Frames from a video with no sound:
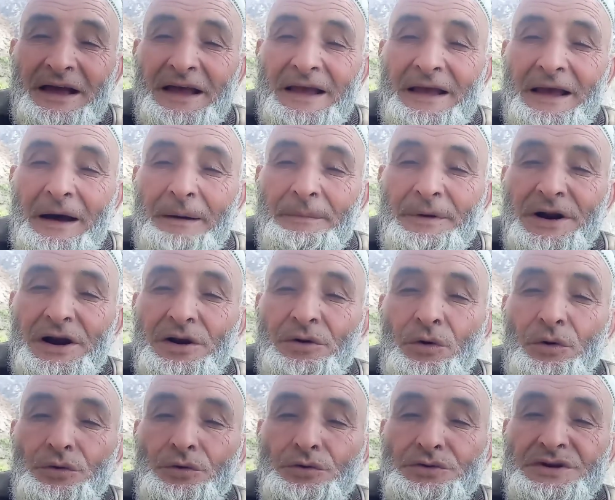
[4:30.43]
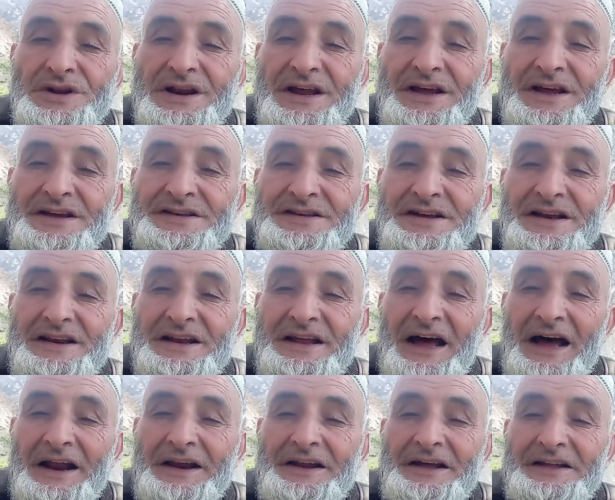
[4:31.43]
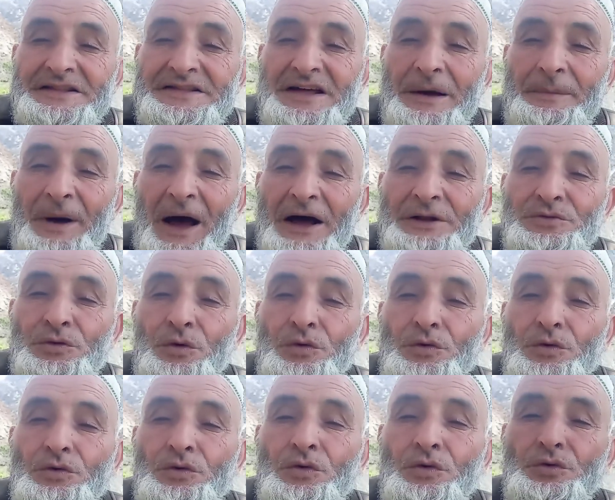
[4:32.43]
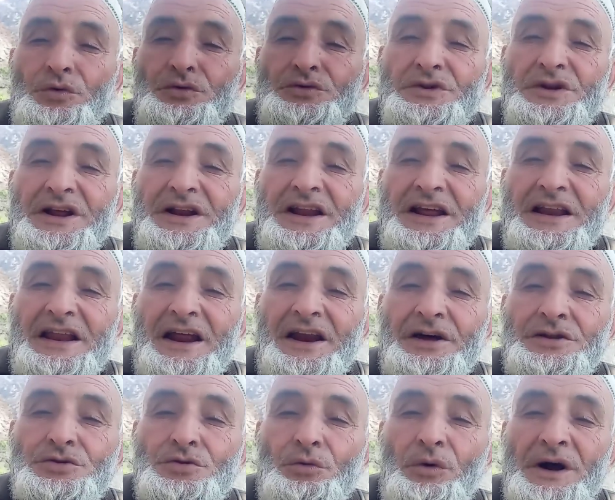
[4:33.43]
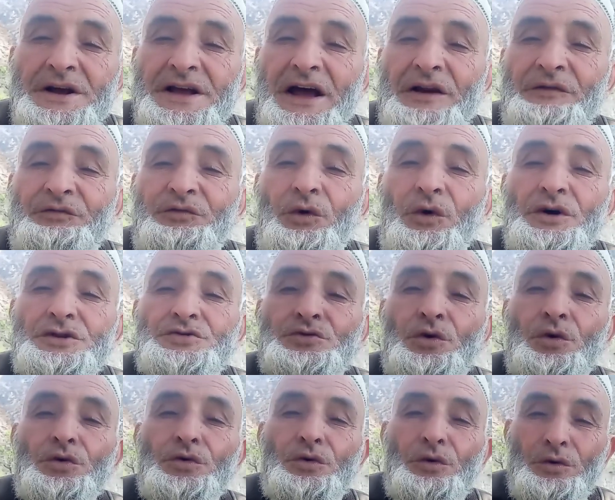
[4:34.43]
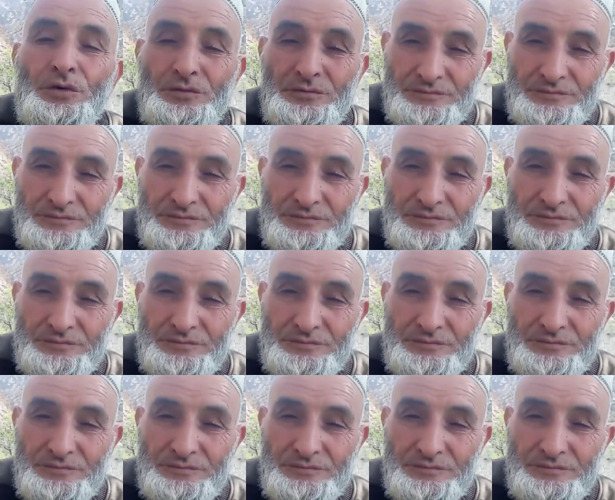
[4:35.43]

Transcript: يامر الكنوز اللي قيسلان تبعد كل الكنوز اللي اللي غدوة كالب فوق كله